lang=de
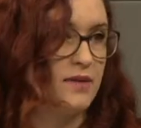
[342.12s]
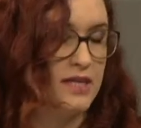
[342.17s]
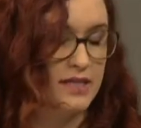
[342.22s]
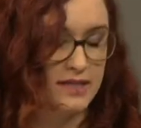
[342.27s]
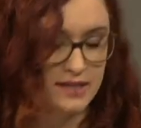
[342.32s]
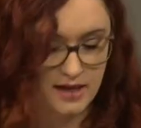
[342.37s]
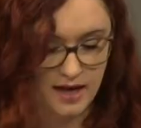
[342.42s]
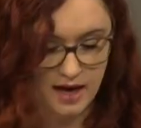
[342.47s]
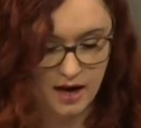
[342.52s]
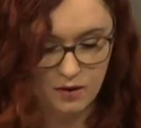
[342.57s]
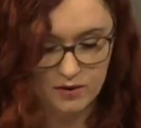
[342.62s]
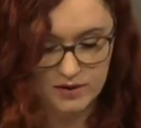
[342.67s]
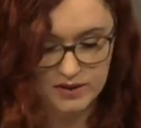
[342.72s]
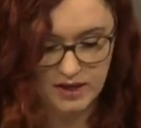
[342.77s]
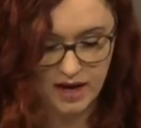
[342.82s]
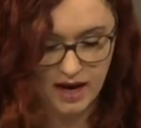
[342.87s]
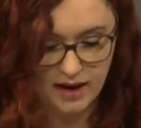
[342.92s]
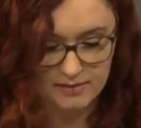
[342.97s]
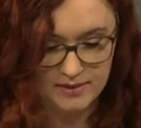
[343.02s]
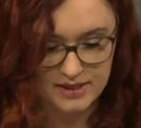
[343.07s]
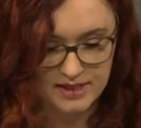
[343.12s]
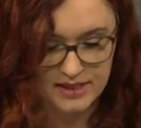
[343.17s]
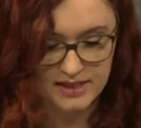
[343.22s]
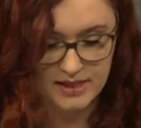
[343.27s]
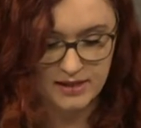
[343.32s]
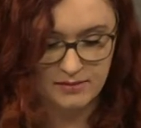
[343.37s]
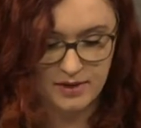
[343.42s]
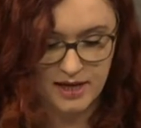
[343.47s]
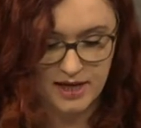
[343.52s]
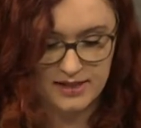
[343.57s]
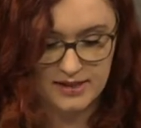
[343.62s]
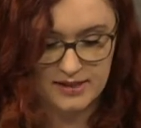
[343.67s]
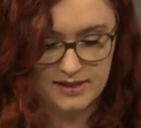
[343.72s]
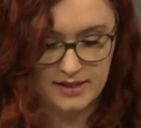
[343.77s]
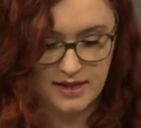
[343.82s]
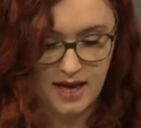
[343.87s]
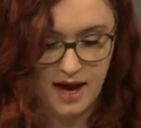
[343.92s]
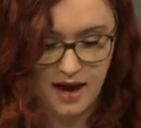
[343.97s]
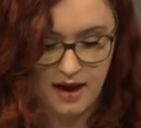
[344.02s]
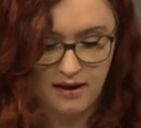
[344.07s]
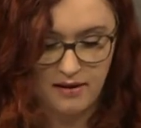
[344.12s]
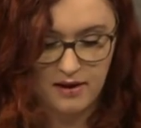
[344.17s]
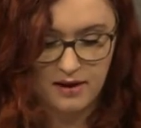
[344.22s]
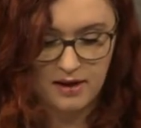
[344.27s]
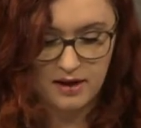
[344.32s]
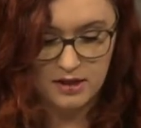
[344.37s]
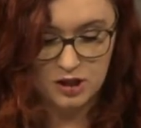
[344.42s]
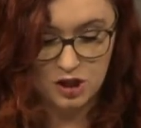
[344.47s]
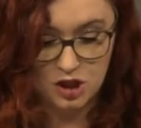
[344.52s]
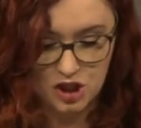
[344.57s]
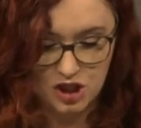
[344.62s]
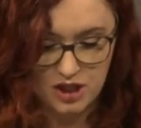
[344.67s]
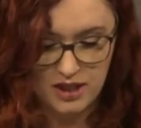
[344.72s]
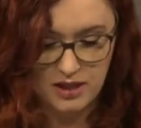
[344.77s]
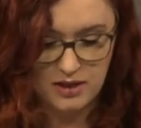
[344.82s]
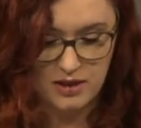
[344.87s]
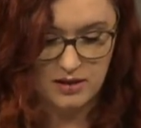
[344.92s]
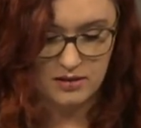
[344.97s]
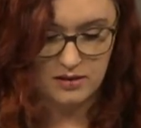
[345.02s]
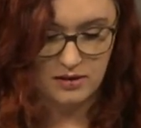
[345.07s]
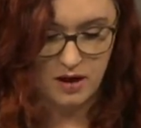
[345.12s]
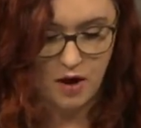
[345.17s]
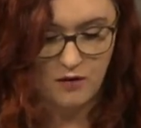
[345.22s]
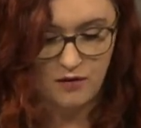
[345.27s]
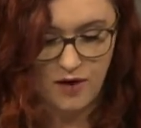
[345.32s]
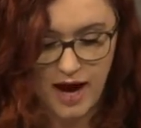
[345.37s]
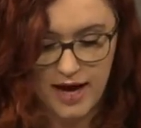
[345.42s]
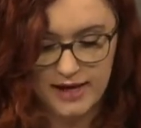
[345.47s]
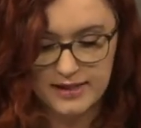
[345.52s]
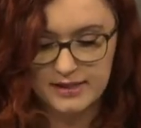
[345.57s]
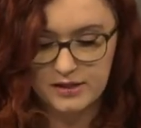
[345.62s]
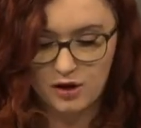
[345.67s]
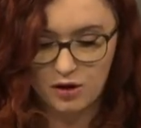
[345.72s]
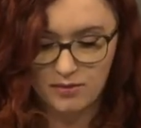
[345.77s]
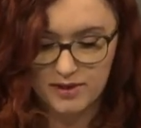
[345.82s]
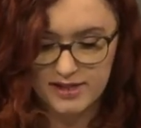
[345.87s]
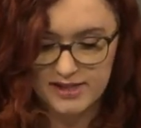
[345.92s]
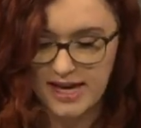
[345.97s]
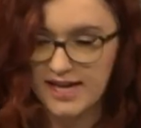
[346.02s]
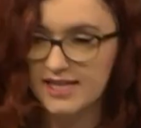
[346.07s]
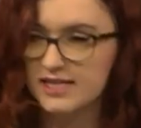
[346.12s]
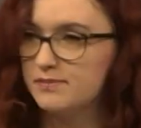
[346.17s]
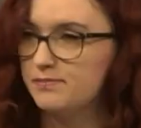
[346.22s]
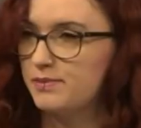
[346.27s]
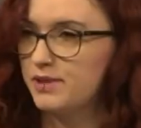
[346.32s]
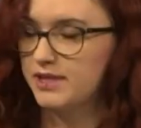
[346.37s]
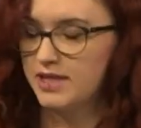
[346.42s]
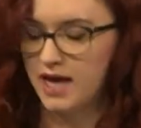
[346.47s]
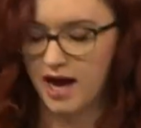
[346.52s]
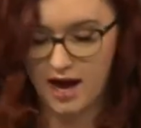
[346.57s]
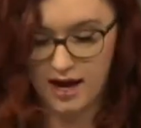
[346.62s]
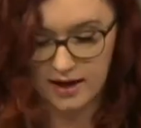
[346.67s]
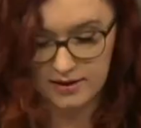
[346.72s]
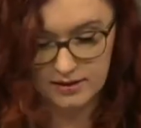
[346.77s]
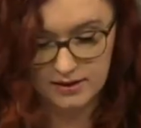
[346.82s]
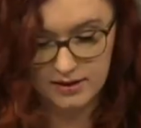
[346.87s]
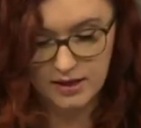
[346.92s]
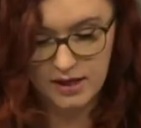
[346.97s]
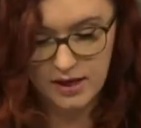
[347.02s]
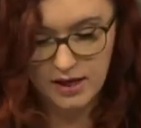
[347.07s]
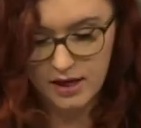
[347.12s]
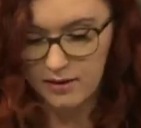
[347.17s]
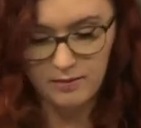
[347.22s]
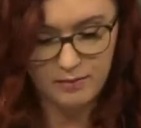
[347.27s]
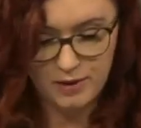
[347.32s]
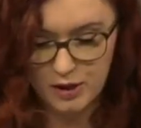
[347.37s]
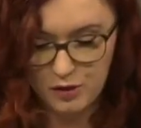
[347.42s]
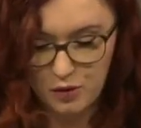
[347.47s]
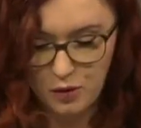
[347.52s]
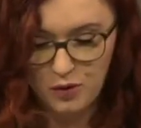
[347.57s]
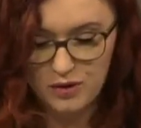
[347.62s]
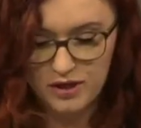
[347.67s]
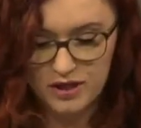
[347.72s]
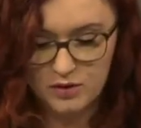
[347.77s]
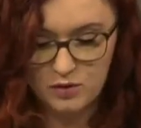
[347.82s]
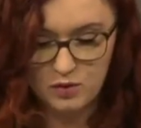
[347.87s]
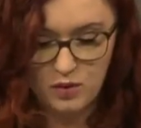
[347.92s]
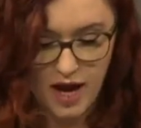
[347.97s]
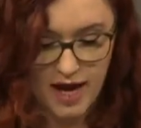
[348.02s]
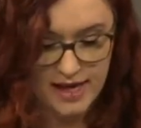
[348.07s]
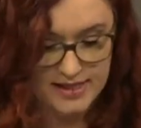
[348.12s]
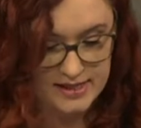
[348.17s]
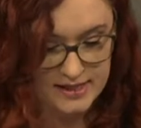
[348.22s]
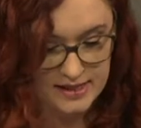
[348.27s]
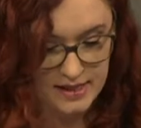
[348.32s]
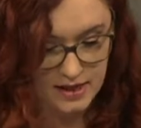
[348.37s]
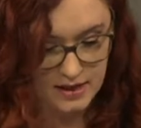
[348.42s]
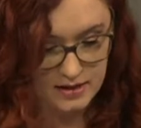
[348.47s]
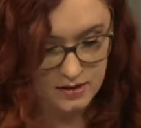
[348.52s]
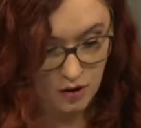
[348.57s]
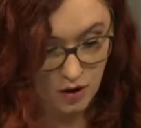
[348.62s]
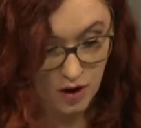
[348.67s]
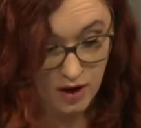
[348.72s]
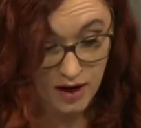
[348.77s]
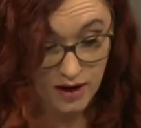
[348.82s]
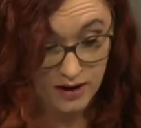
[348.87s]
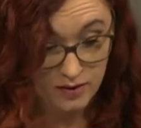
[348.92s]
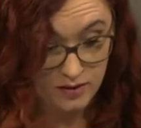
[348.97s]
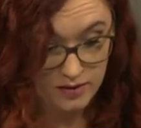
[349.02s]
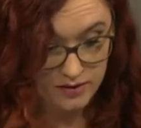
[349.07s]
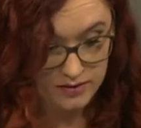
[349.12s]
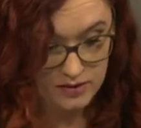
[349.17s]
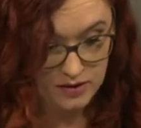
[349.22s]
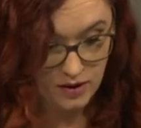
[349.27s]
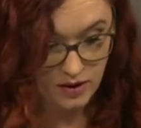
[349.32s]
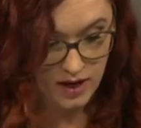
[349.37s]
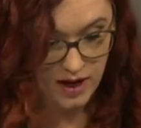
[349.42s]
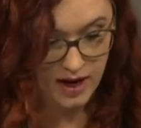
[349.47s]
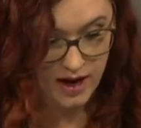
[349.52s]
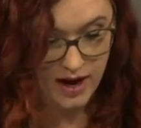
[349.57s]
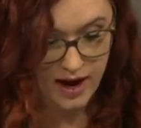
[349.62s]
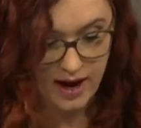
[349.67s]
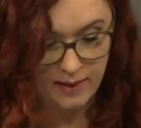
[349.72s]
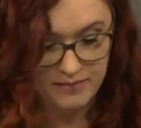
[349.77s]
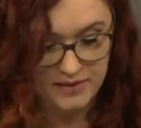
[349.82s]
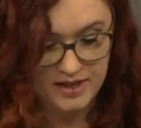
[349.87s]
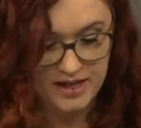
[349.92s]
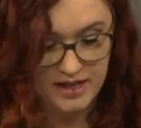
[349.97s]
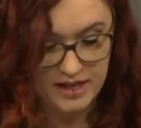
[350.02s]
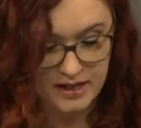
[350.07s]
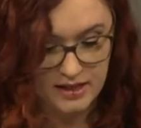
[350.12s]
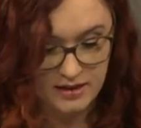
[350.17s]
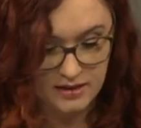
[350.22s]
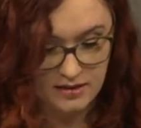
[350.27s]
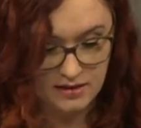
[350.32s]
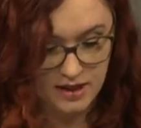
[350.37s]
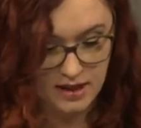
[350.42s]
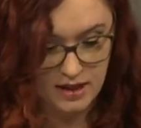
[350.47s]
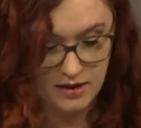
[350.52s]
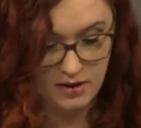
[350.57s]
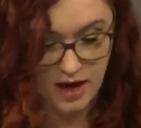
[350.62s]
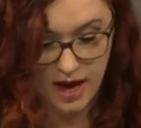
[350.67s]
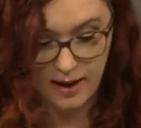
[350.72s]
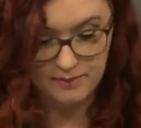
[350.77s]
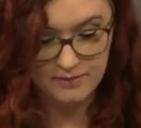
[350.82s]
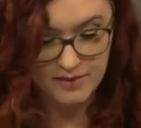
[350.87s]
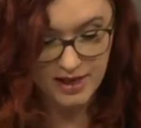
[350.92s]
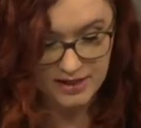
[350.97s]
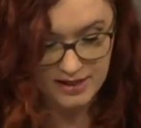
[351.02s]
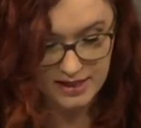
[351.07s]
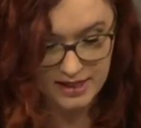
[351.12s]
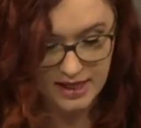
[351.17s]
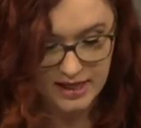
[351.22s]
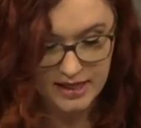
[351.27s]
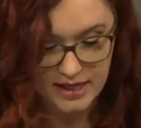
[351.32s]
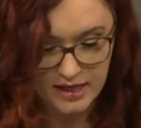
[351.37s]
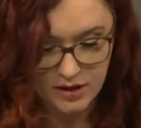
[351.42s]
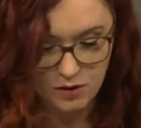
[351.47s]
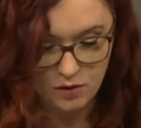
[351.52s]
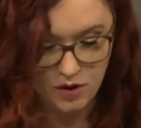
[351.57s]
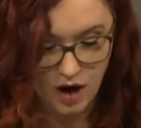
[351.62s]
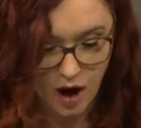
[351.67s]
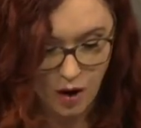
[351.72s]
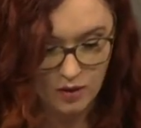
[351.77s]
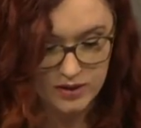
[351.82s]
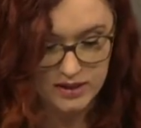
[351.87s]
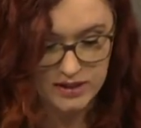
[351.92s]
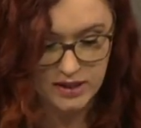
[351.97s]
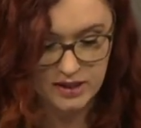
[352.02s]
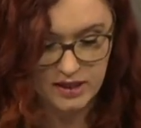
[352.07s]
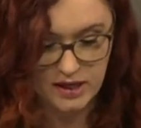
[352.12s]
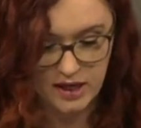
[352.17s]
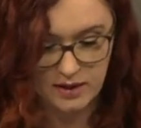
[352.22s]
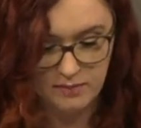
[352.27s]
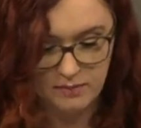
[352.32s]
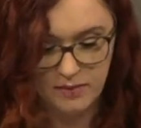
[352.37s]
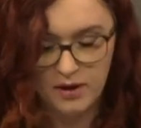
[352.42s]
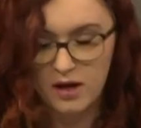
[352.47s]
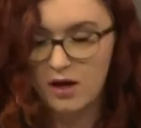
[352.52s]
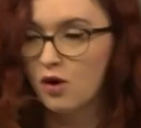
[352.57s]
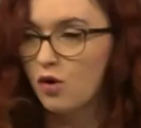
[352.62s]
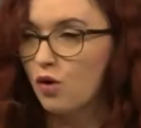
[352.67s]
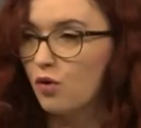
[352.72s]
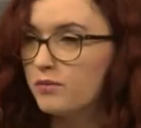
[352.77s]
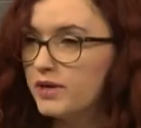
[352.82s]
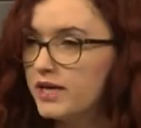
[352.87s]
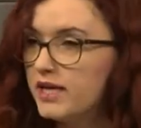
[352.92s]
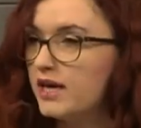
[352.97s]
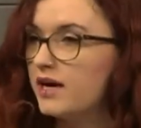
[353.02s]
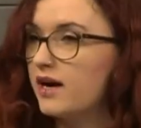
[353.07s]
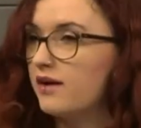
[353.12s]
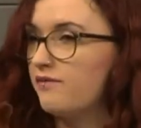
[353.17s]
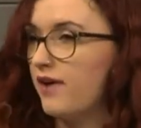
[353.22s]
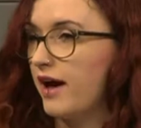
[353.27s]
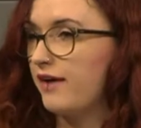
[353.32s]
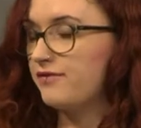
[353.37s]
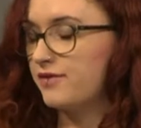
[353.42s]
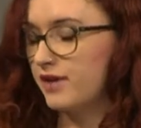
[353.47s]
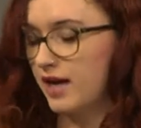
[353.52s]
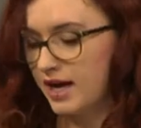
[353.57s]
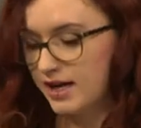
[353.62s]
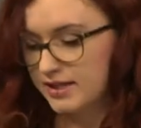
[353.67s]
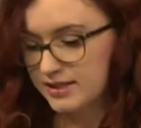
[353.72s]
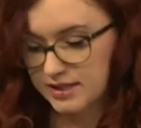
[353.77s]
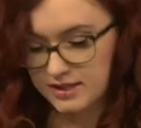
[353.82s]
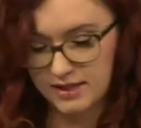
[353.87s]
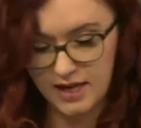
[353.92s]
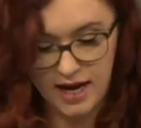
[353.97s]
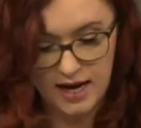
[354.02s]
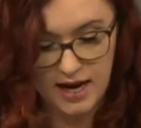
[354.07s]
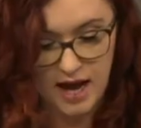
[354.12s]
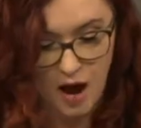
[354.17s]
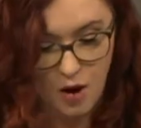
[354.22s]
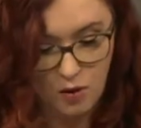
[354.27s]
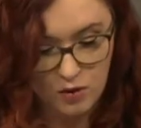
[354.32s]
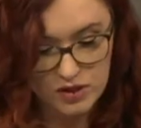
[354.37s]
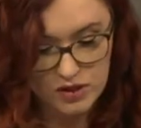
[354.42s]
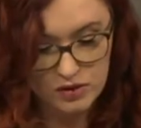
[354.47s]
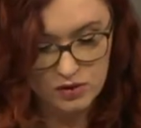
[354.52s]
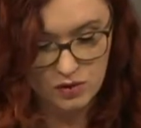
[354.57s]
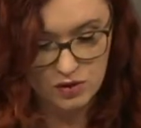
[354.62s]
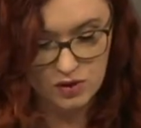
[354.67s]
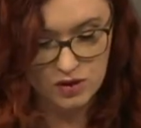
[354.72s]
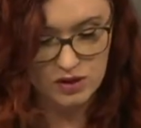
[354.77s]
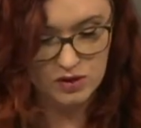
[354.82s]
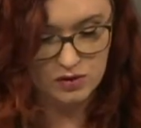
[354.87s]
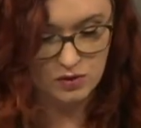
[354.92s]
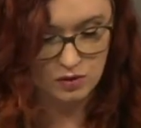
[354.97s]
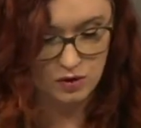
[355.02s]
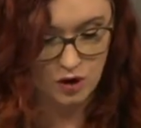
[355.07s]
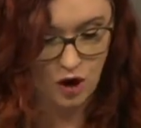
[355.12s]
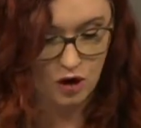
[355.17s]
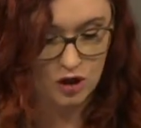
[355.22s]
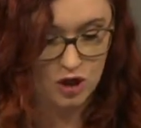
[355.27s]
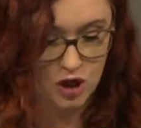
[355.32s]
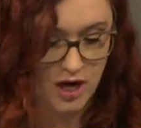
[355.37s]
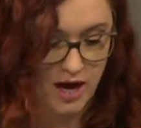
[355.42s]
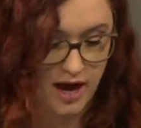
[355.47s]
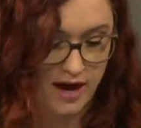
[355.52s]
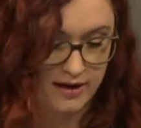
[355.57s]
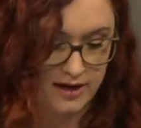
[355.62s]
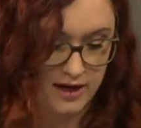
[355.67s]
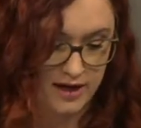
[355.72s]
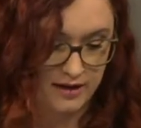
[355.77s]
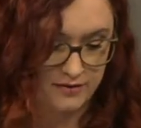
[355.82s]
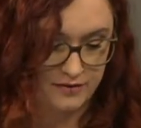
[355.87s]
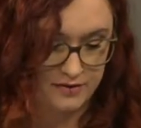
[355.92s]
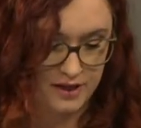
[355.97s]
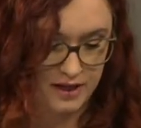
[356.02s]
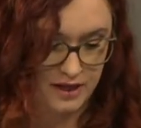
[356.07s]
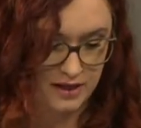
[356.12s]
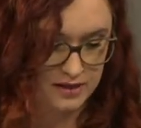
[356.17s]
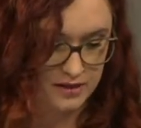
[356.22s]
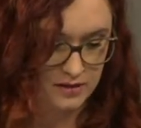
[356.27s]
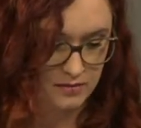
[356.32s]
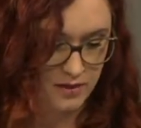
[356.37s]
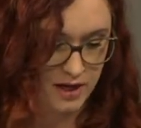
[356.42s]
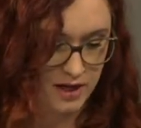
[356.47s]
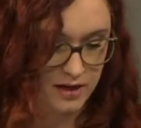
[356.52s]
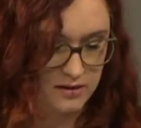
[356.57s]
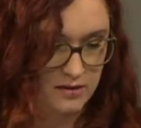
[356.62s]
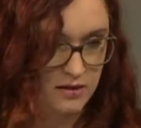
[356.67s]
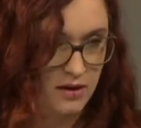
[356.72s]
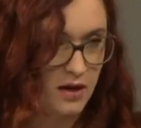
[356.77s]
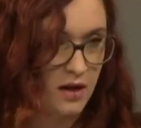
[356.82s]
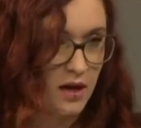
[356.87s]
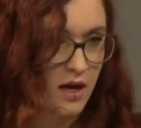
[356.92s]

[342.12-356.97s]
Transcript: Militärausgaben sind im letzten Jahr gestiegen. Auf 1,6 äh, Billionen US-Dollar Dollar haben, die haben die Regierung ausgegeben, um ihre Waffenarsenale auszurüsten und noch schlagkräftiger zu machen.